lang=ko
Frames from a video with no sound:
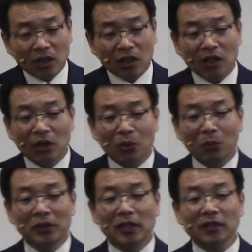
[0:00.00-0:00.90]
어,
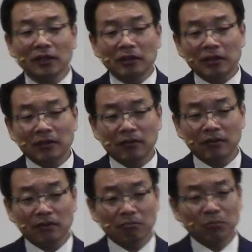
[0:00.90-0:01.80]
오늘날
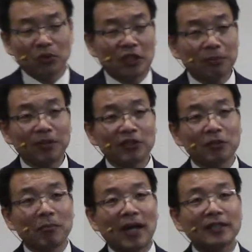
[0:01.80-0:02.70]
뭐 TV에서
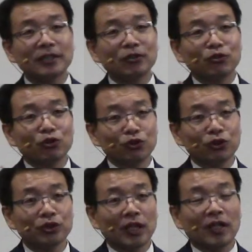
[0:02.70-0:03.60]
많은
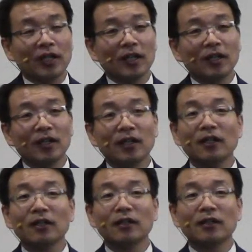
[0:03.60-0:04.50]
뉴스가
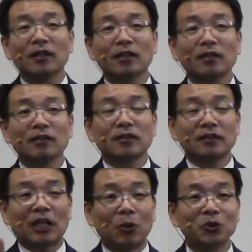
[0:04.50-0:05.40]
어, 어,
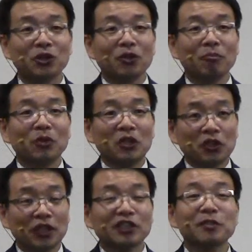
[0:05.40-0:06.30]
나오죠. 뭐
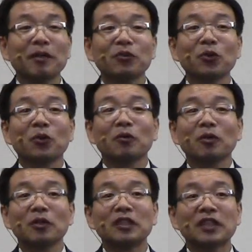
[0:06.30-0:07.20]
인터넷을 봐도
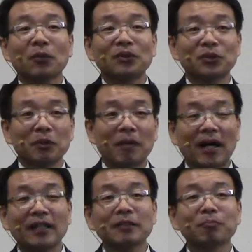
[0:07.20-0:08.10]
어, 이 사회 속에
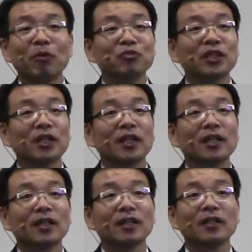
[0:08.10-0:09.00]
많은
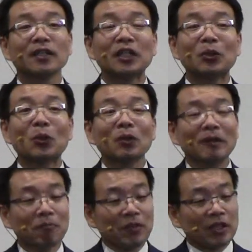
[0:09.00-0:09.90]
범죄가 어, 있고
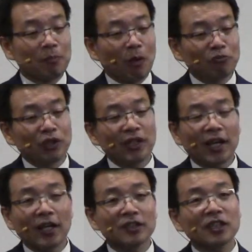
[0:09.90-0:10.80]
그 범죄를
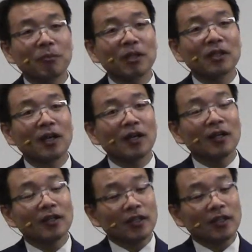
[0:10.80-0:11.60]
행한 자마다